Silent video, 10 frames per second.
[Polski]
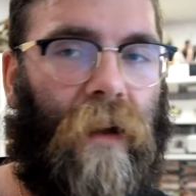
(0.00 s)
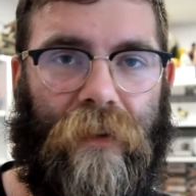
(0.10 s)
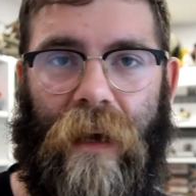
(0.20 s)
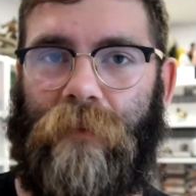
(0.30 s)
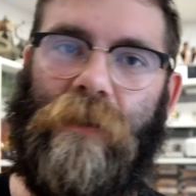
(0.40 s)

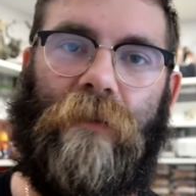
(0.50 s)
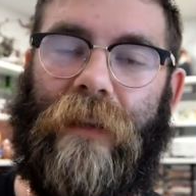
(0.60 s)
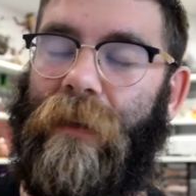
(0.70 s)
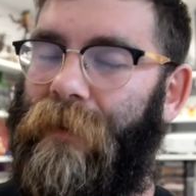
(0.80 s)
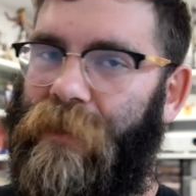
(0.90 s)
Wydaje mi się, że
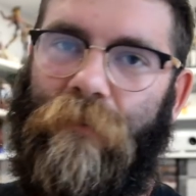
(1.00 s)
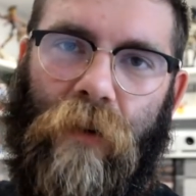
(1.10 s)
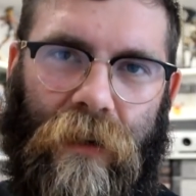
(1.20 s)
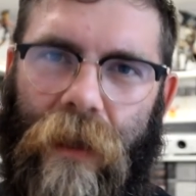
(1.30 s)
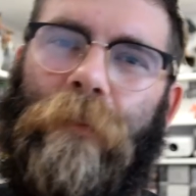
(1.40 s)
wtedy będziemy
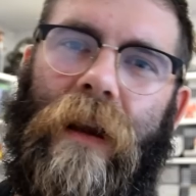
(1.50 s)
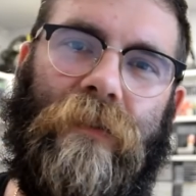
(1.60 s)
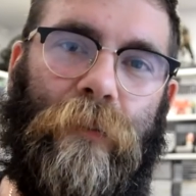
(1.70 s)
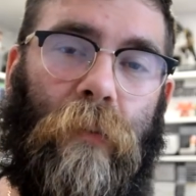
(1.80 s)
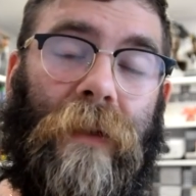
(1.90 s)
mogli
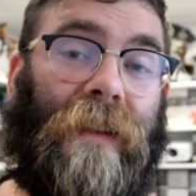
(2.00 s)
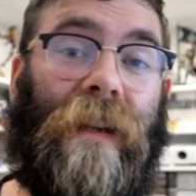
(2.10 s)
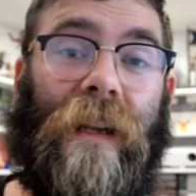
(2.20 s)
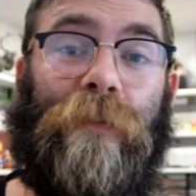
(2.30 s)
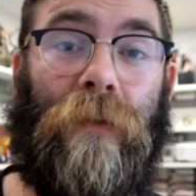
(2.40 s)
naprawdę
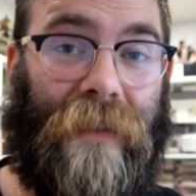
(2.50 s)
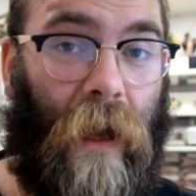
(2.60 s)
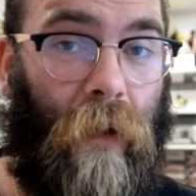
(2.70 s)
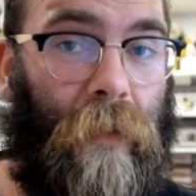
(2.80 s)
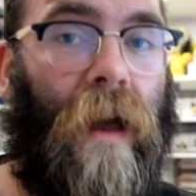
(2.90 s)
popierdzielać po
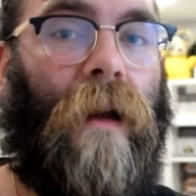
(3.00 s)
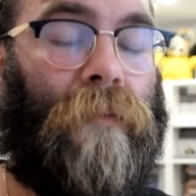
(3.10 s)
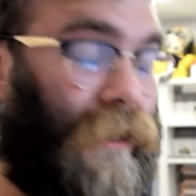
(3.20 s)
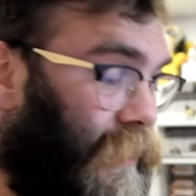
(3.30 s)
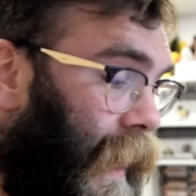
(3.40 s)
całym
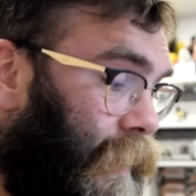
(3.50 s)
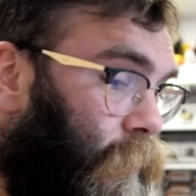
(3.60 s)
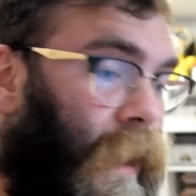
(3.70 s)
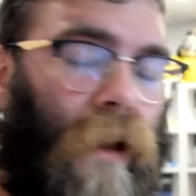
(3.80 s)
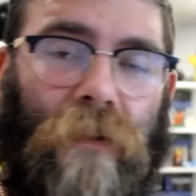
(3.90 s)

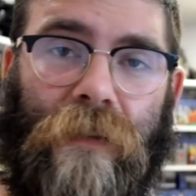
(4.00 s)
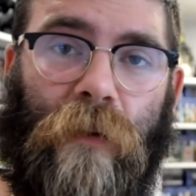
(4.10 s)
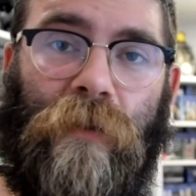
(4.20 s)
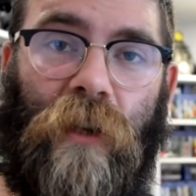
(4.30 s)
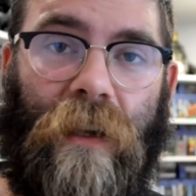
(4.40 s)
mieszkaniu. To, co
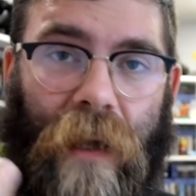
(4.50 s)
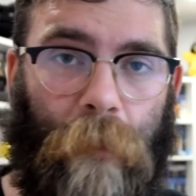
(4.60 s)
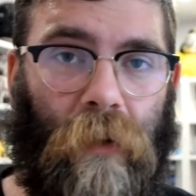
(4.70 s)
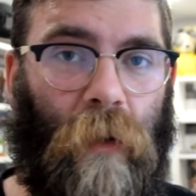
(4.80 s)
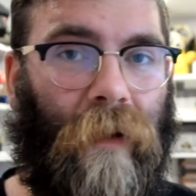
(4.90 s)
mi się nie
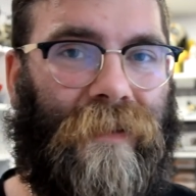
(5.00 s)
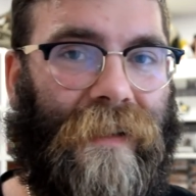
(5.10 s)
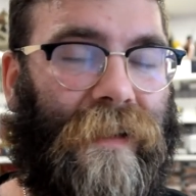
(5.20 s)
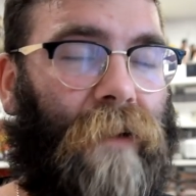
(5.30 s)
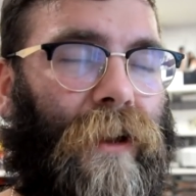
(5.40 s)
podoba w
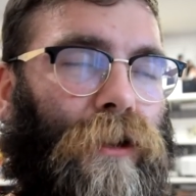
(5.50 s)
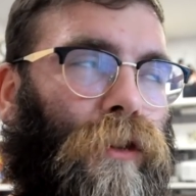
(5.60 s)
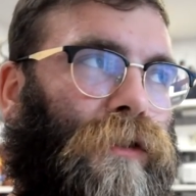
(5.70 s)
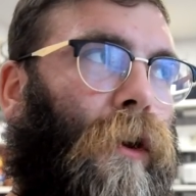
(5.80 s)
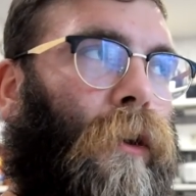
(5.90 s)
zestawie i
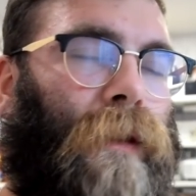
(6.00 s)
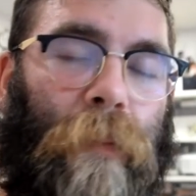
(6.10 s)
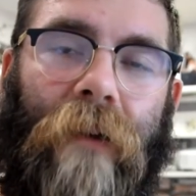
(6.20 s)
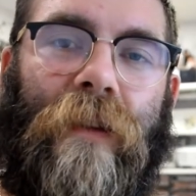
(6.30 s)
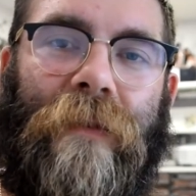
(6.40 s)
to, co
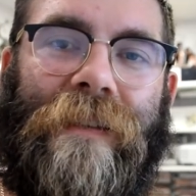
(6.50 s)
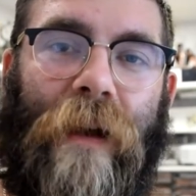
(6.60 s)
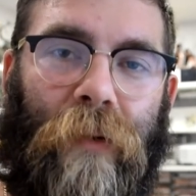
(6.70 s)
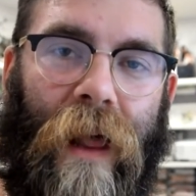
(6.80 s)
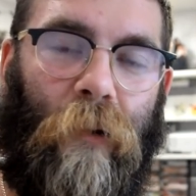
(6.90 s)
naprawdę mnie
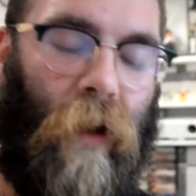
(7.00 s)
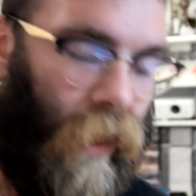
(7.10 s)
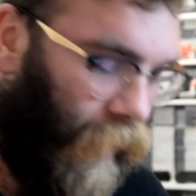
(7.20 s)
zabolało,